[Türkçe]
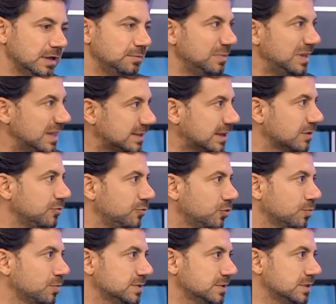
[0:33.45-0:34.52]
hani milli takım
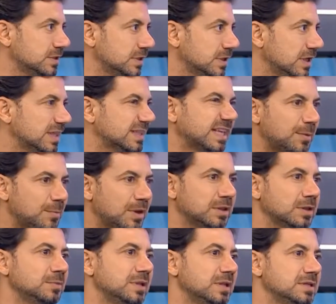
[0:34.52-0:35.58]
formasını tam
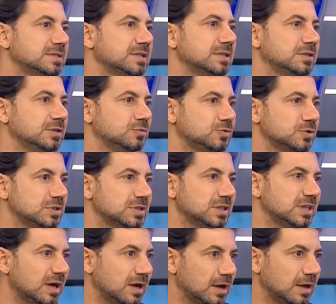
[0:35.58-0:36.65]
anlamıyla hissettiği
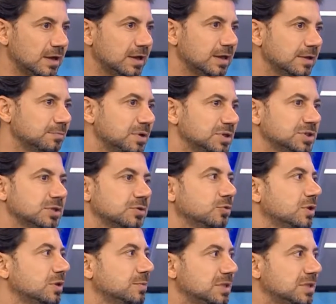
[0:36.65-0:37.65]
sürece daha başarılı evet.